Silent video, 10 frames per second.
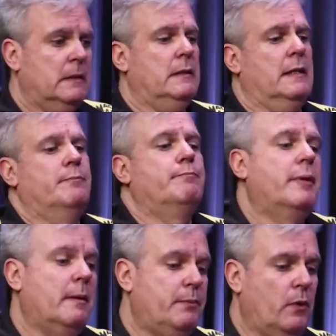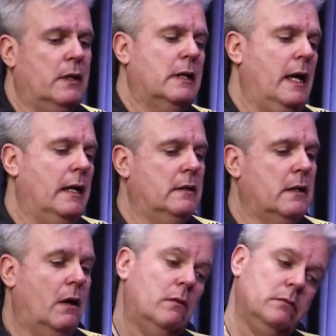né? Para portar e
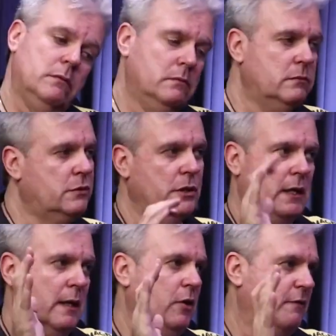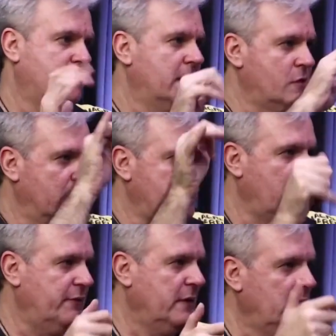tal. Tirando a 1911, que é
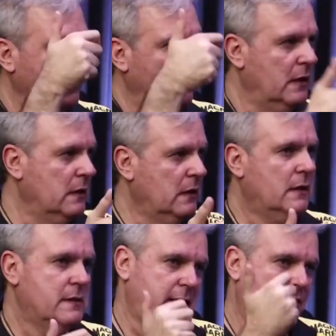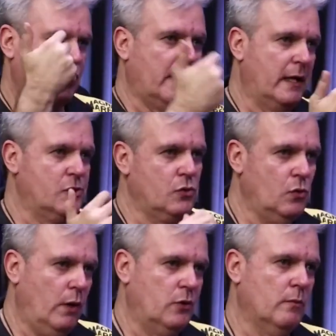fininha, né? 7 mais 1,
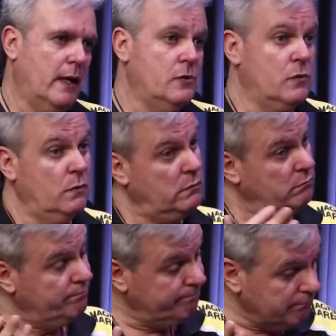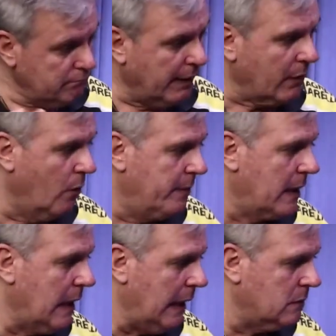8 mais 1, meio
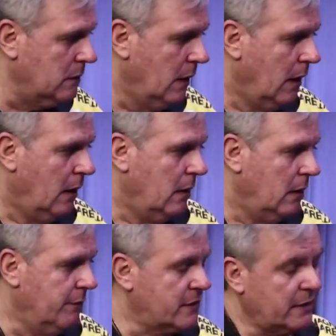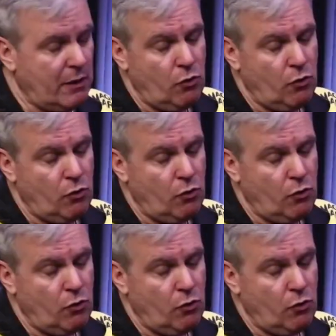complicado. E você tem a